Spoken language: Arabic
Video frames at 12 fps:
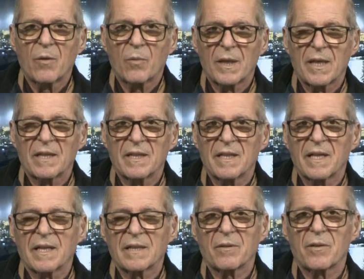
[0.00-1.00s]
والذين
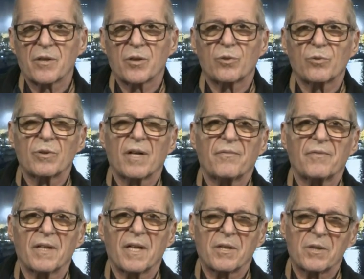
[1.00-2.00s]
يتواجدون
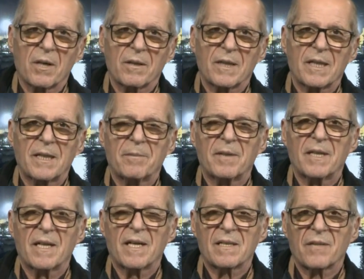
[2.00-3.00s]
في الشرق الليبي
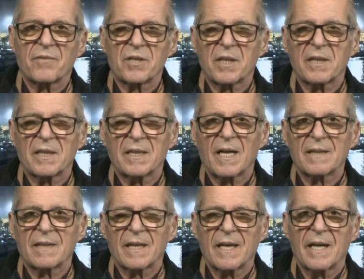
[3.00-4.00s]
للأسف الشديد
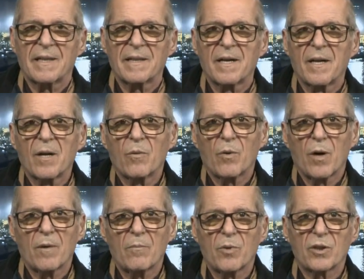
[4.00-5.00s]
حتى الآن
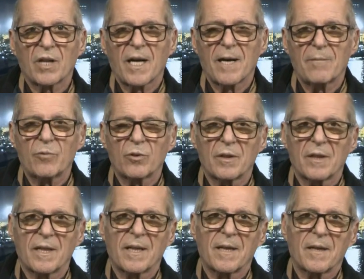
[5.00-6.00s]
وهم متهمون
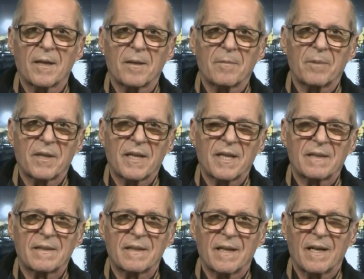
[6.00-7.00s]
آه،
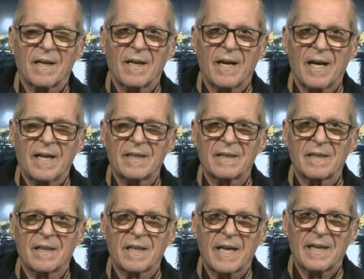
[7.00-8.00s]
بالذات آه، عائلة
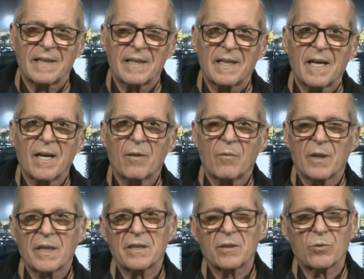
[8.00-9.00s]
الكاني
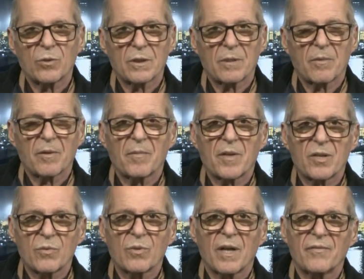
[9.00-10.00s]
والتي تعتبر
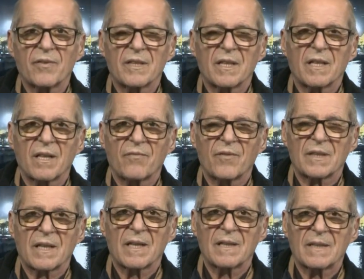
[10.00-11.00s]
مسؤولة في تلك
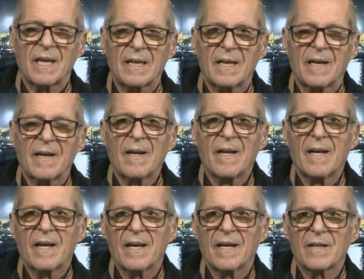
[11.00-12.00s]
الفترات على
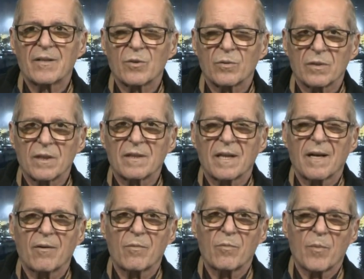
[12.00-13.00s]
آه، سلطتها
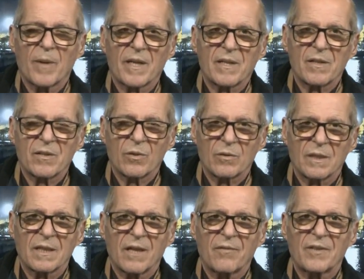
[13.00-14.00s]
وممارسة
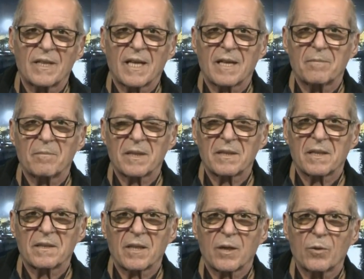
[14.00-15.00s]
سلطتها في داخل منطقة
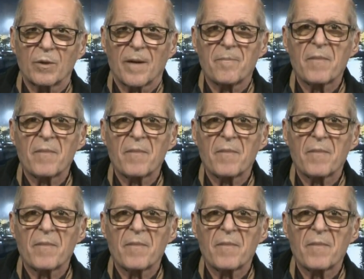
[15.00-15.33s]
ترهونة